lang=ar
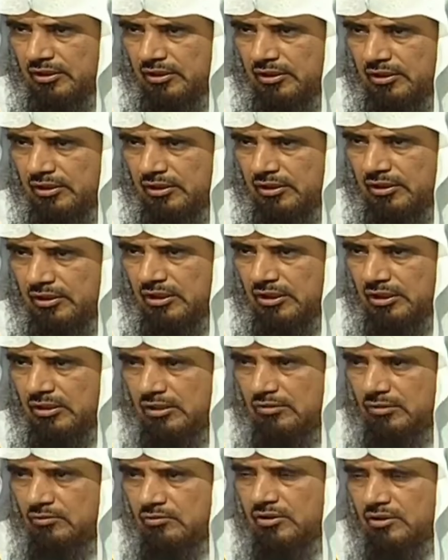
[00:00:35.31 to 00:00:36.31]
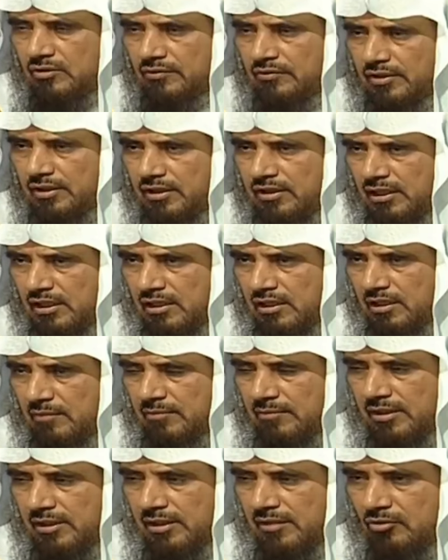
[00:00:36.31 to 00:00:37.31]
الثانية 100 كيلو والسفرة الثالثة
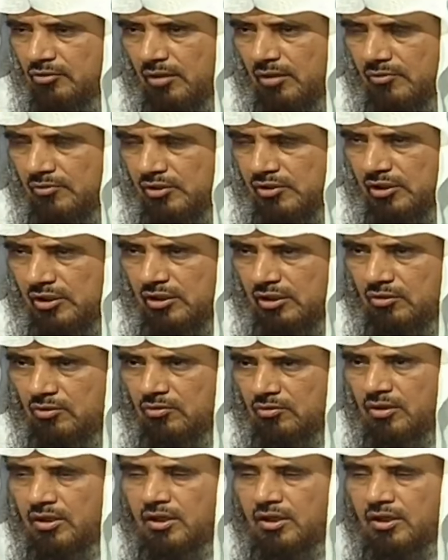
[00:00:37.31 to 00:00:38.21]
مثلا 150 كيلو